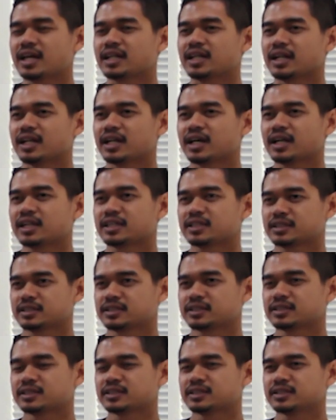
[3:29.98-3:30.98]
adalah
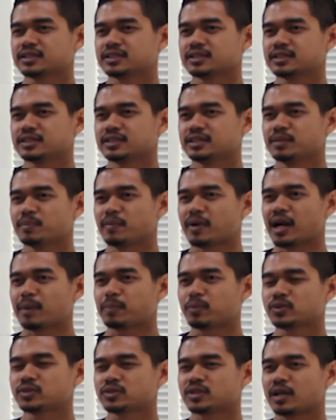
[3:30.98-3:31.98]

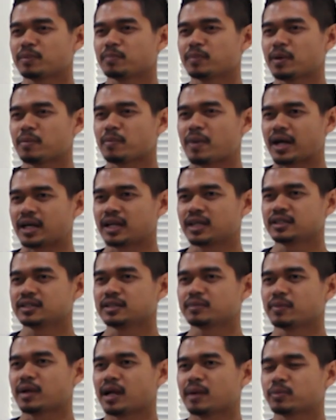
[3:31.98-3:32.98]
dimanapun saya bermain,
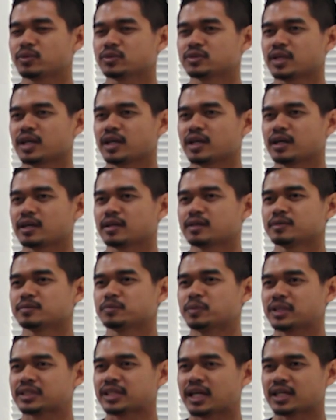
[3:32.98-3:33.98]
dimanapun saya
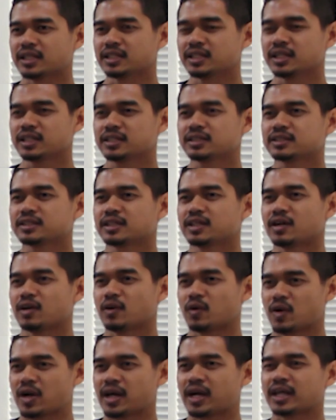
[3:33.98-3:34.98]
bertanding,
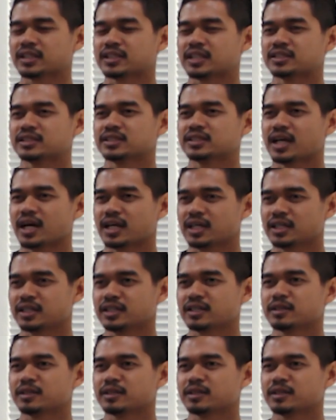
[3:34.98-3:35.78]
orang yang saya cintai